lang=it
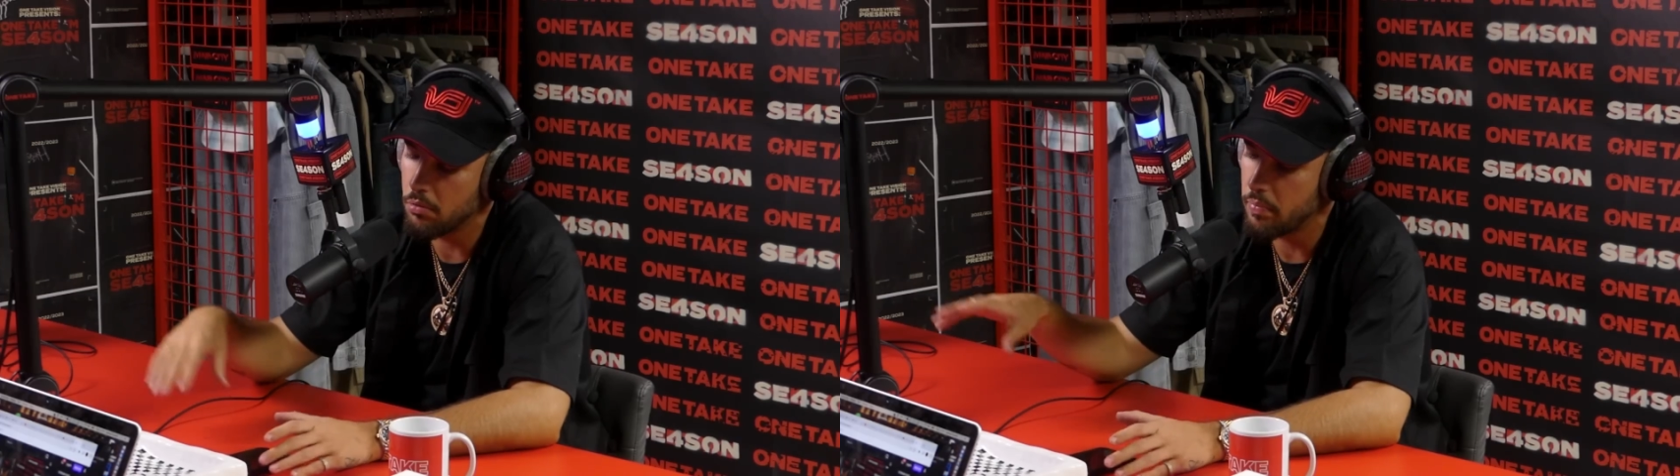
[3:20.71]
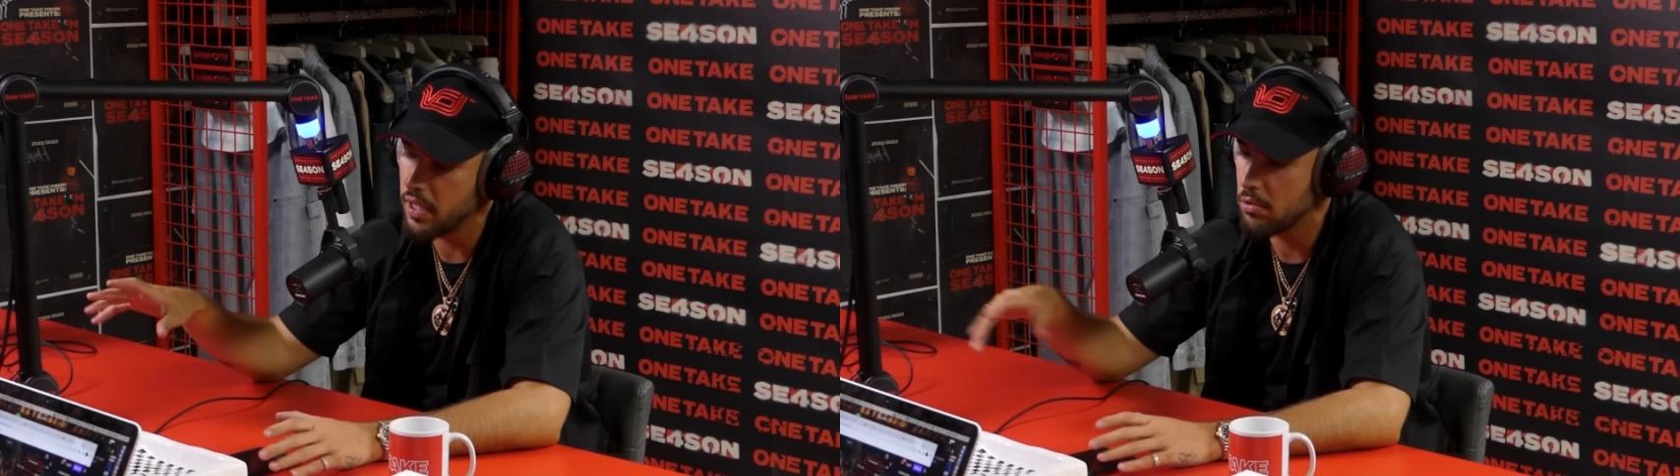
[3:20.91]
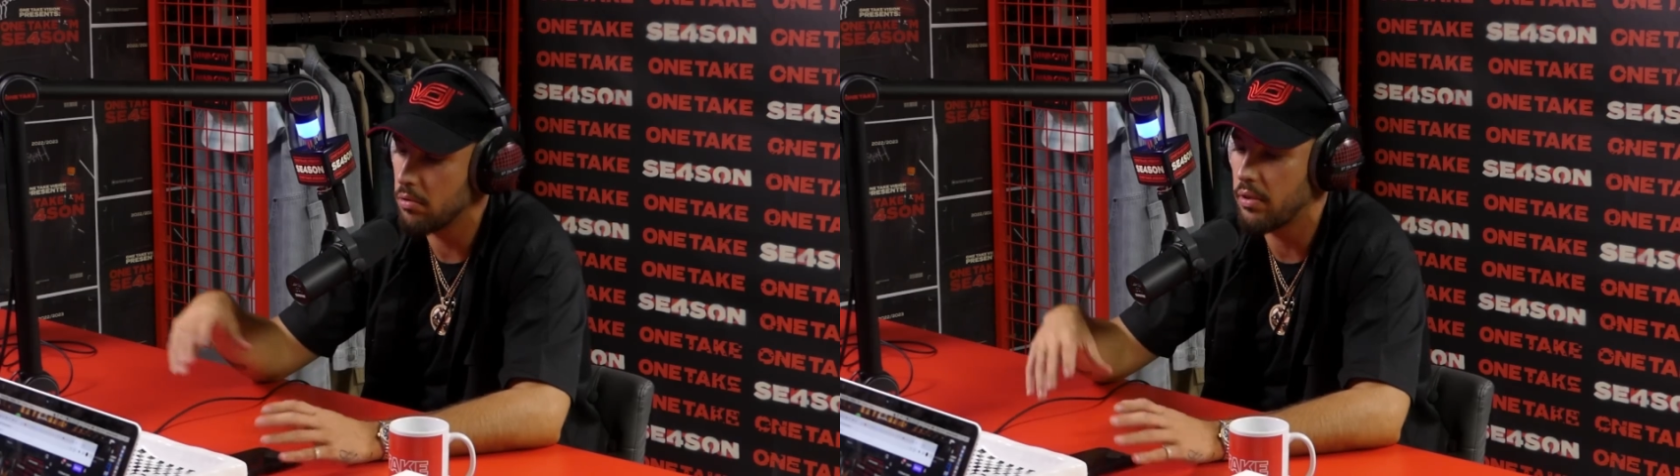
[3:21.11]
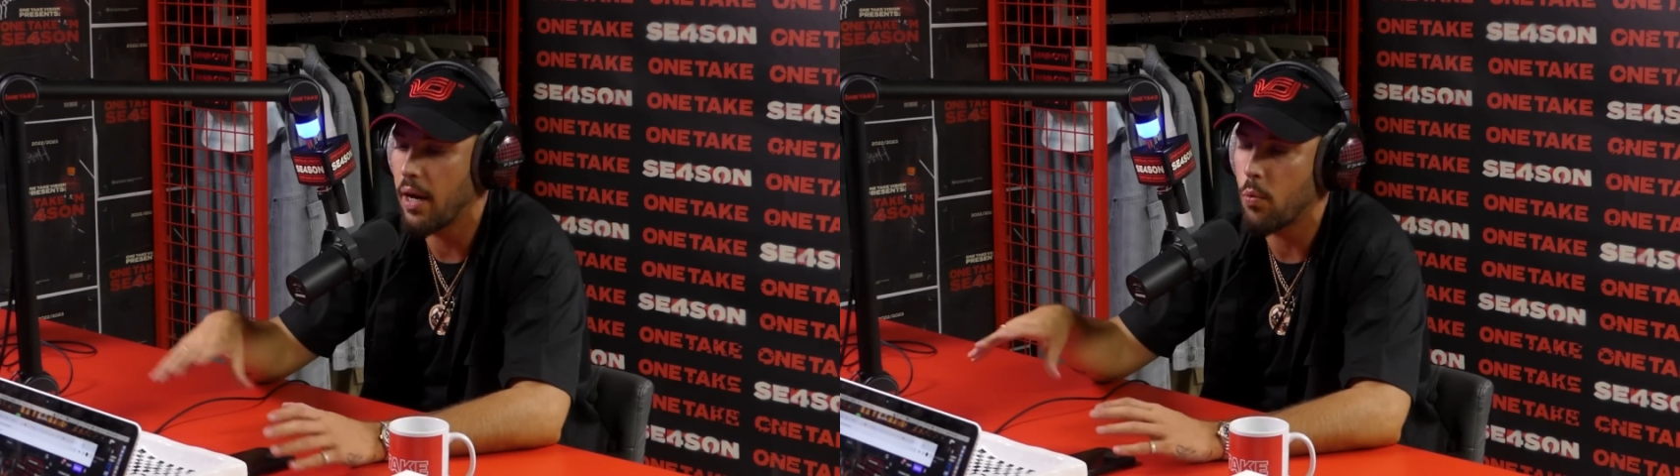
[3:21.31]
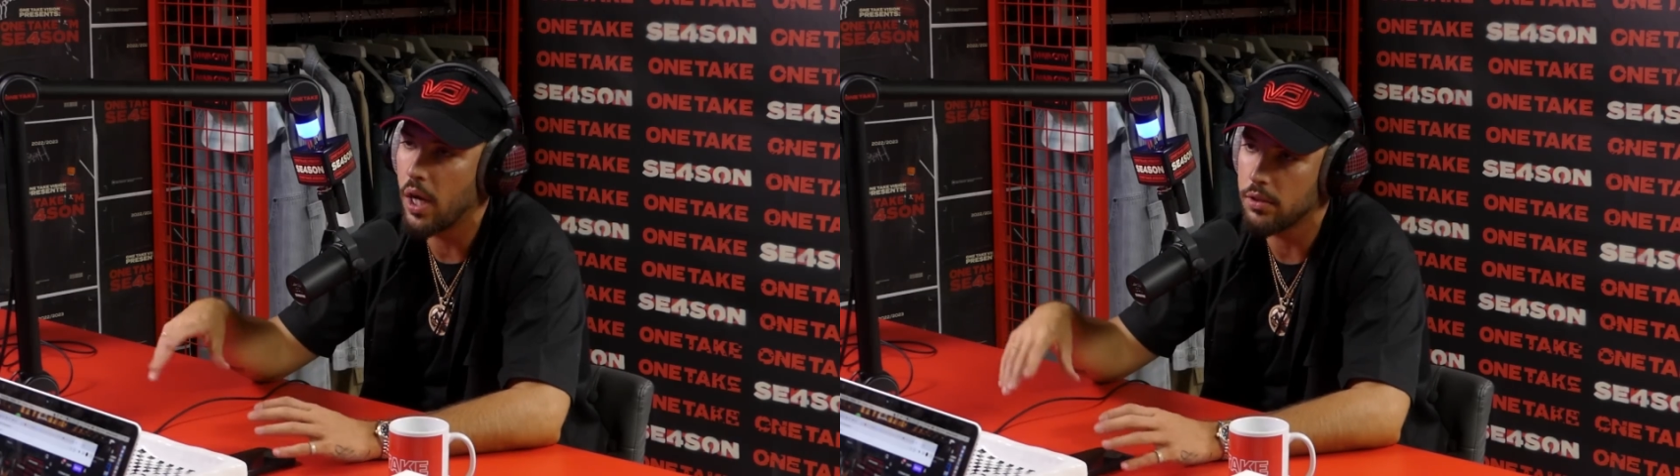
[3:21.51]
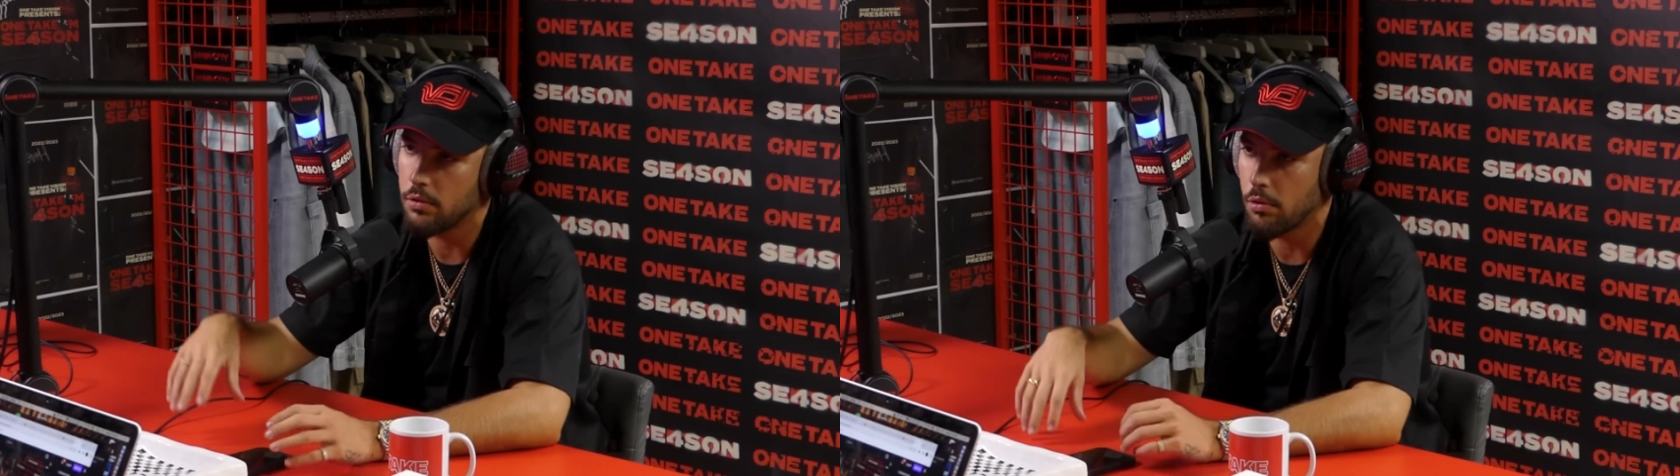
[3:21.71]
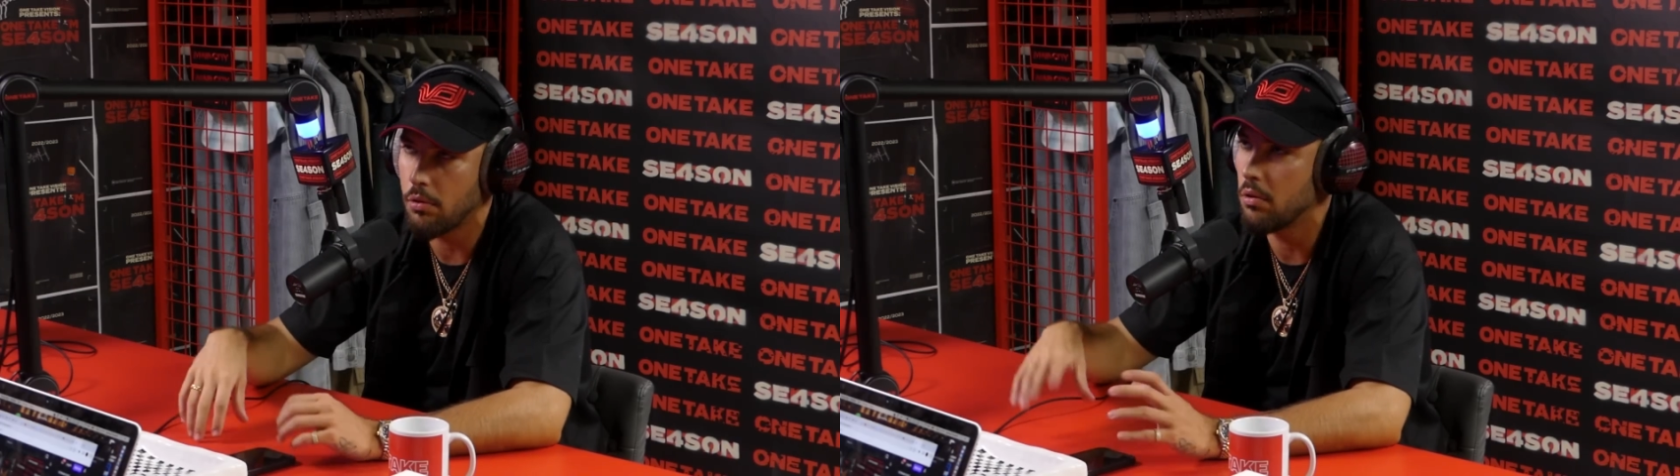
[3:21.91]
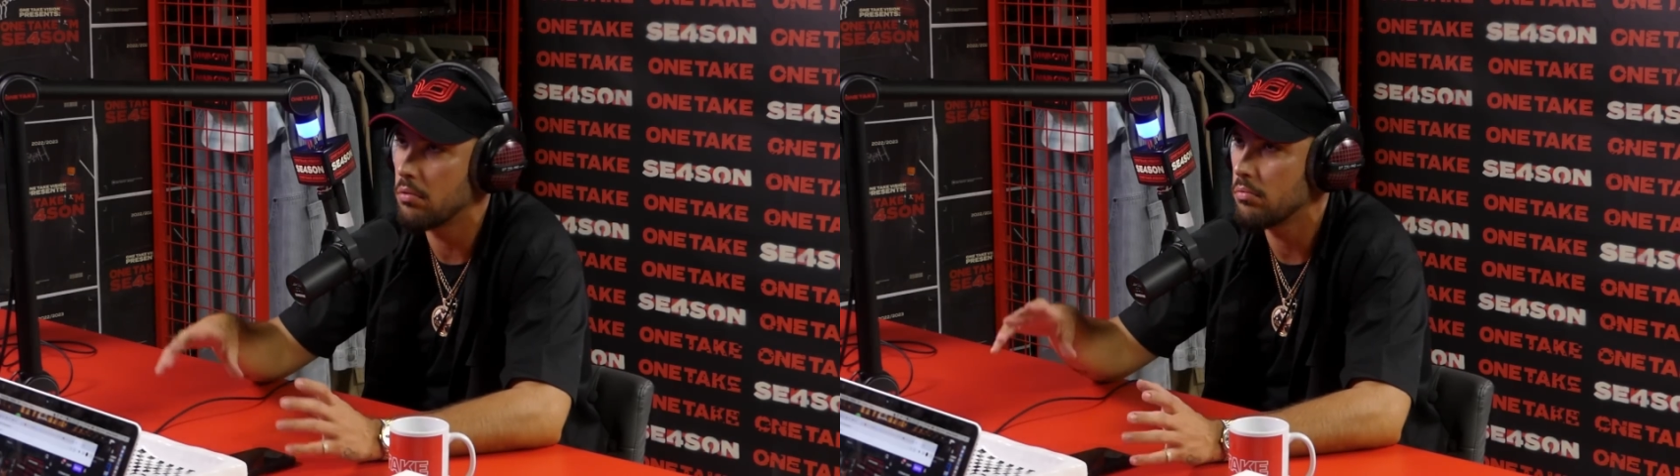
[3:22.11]
penso
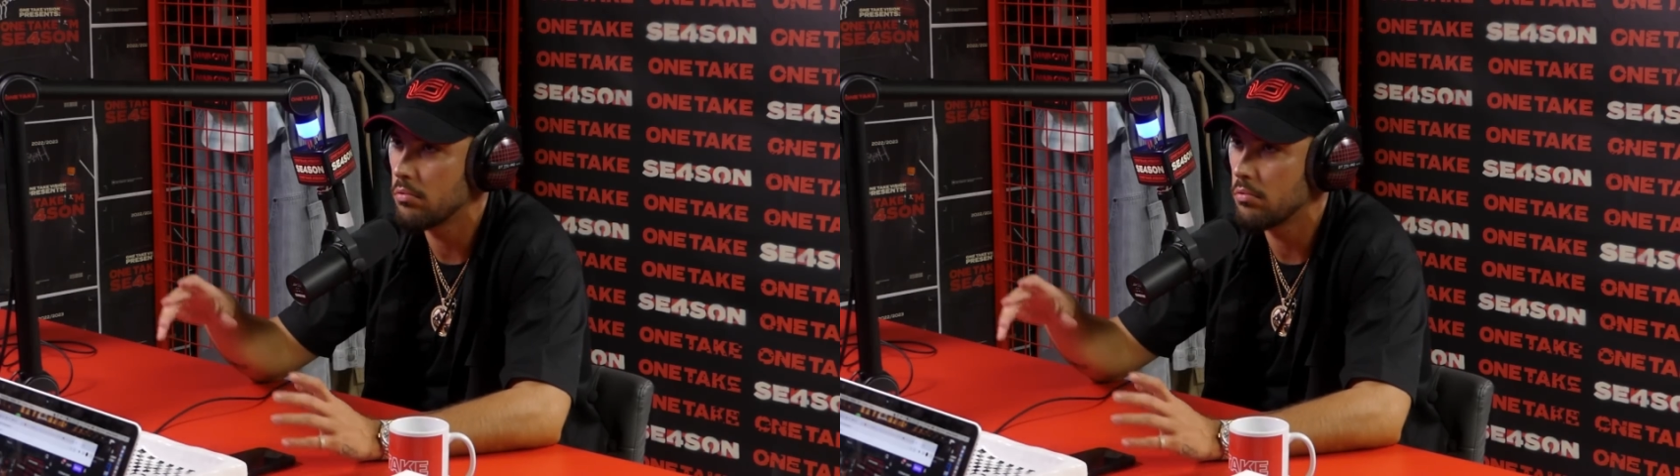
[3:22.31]
3-4